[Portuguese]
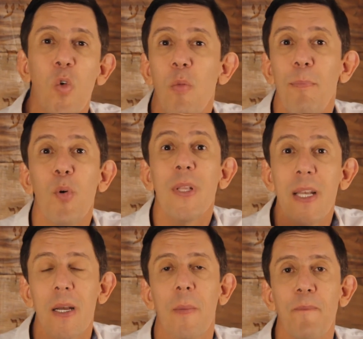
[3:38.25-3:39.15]
com o
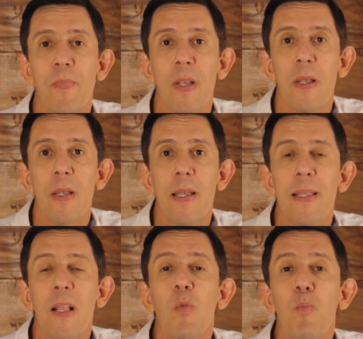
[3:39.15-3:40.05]
poder. E
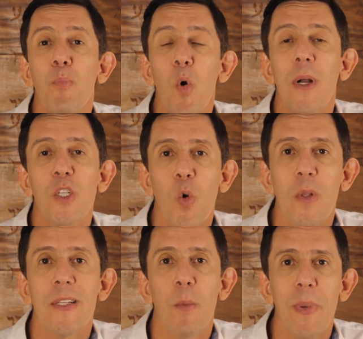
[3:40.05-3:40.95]
tão poucas
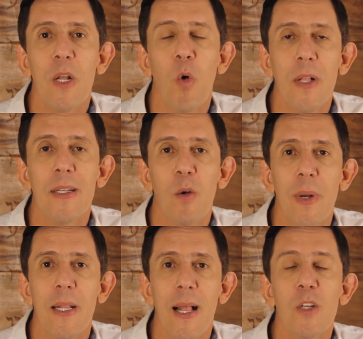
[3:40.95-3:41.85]
coisas são perigosas na
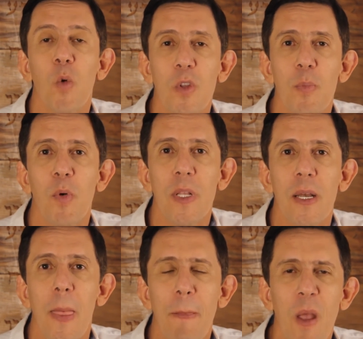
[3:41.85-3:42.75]
humanidade quanto o
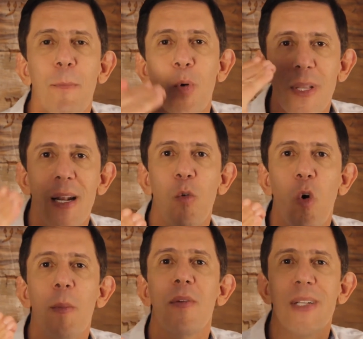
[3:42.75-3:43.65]
poder. Dê poder a
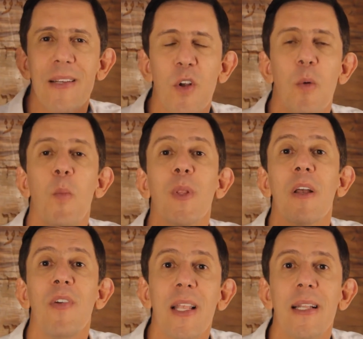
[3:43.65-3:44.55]
um homem, você vê como
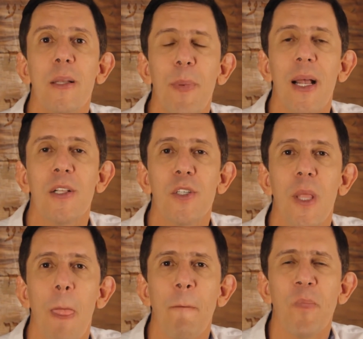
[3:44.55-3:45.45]
muitas vezes ele se
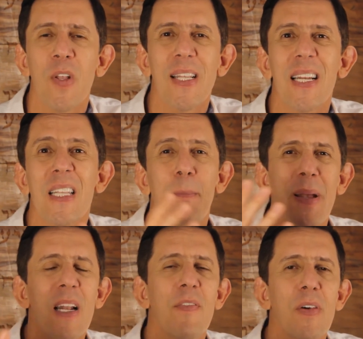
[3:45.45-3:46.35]
perde. Essa letra
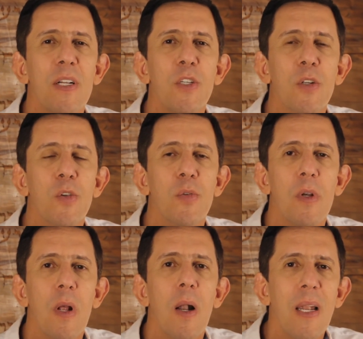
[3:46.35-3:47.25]
P ela fala disso.
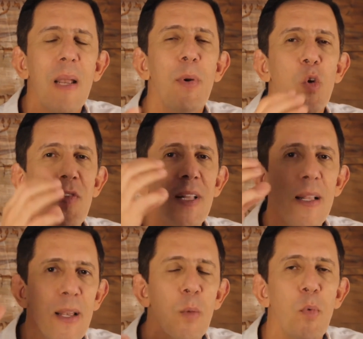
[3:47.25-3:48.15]
Lembre que o
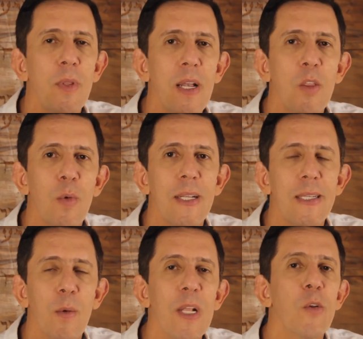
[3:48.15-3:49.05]
verdadeiro poder não é
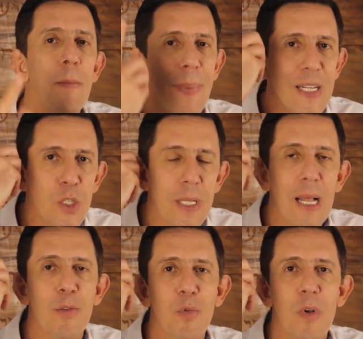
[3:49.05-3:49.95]
seu, ele é só
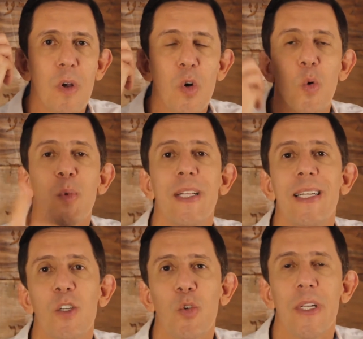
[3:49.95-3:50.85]
emprestado, como
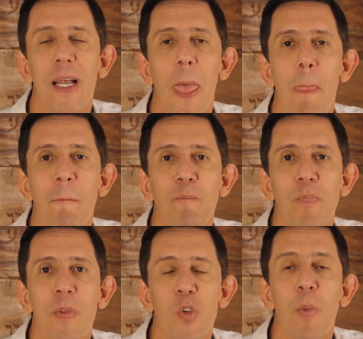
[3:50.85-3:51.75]
dizia José,
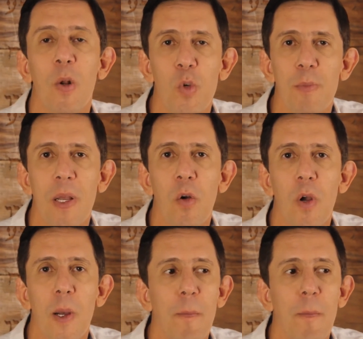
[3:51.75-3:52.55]
de uma luz maior.